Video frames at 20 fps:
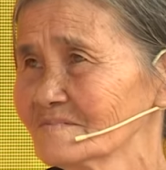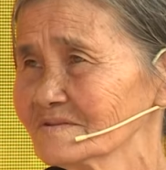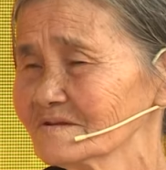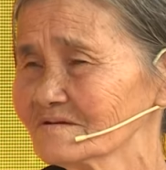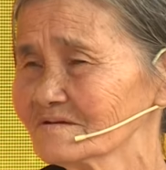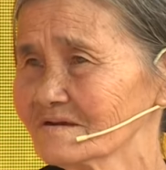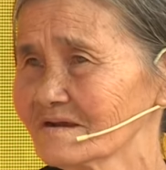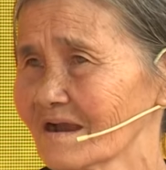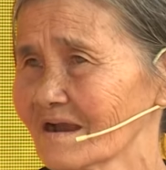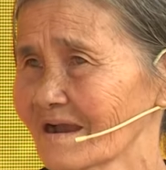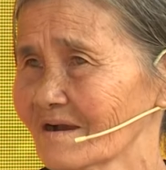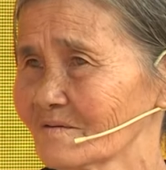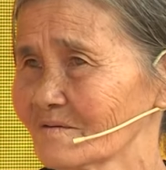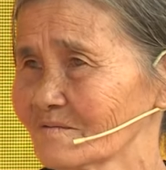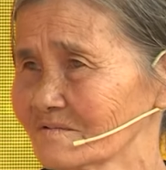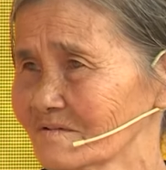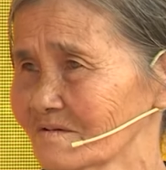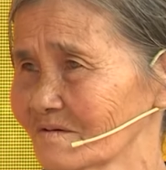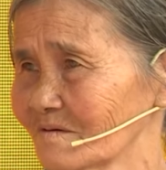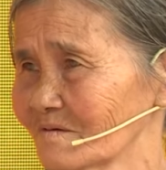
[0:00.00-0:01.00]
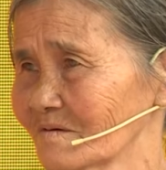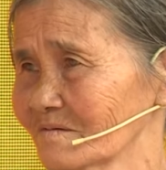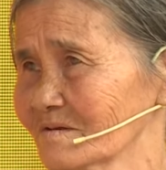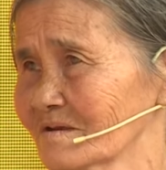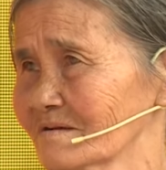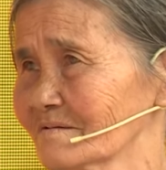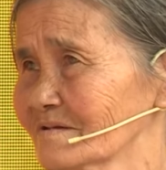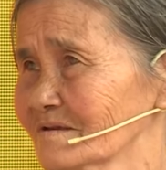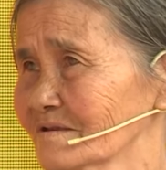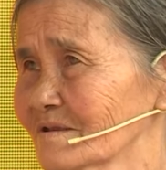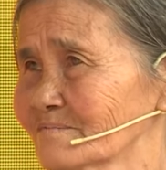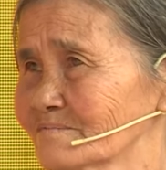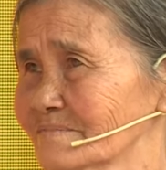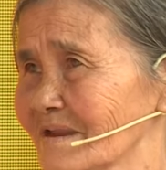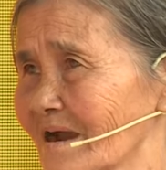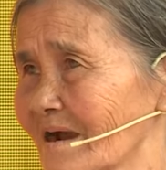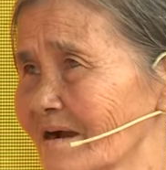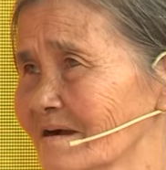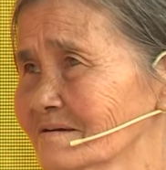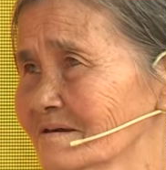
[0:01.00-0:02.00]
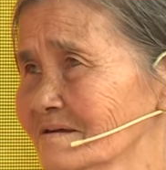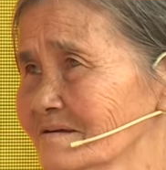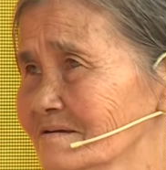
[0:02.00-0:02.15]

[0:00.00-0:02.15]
cho gạo đồ giúp đỡ